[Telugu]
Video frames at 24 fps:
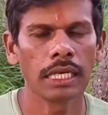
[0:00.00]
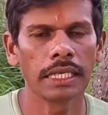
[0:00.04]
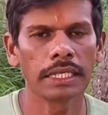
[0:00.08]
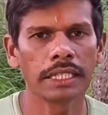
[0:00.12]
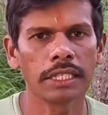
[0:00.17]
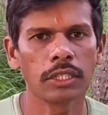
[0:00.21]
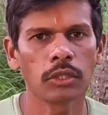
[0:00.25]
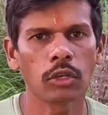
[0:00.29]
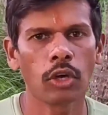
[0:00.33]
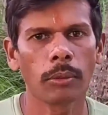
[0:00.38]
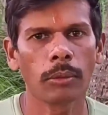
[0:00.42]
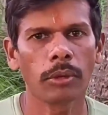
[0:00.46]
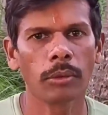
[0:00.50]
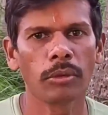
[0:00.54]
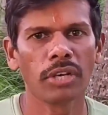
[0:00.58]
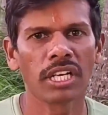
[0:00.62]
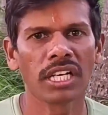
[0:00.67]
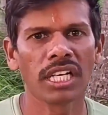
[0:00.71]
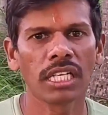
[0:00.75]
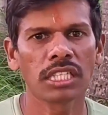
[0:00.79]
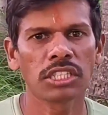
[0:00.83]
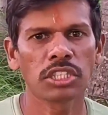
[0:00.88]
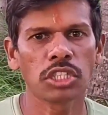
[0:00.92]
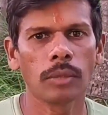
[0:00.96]
ఈ కొబ్బరి
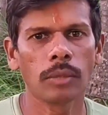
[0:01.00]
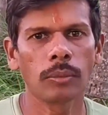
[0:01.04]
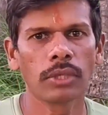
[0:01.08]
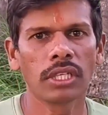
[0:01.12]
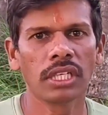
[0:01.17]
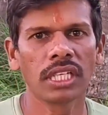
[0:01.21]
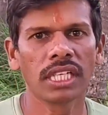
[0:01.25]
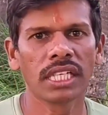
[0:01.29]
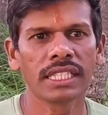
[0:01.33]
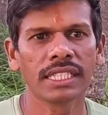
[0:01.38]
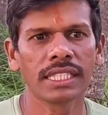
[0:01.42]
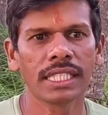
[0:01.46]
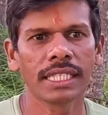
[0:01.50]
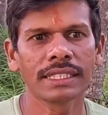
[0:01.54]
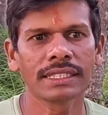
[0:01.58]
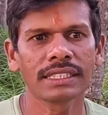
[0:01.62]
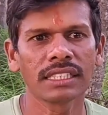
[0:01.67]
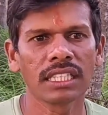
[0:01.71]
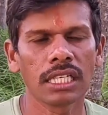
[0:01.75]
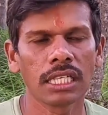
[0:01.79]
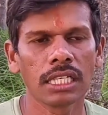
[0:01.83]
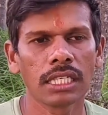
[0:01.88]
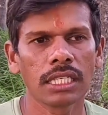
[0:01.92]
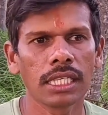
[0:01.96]
బొండాల షాపులలో ఏం
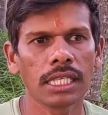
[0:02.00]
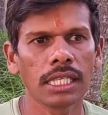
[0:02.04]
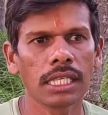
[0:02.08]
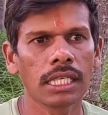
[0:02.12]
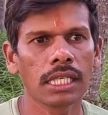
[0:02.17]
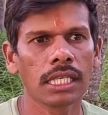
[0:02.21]
చేస్తున్నారంటే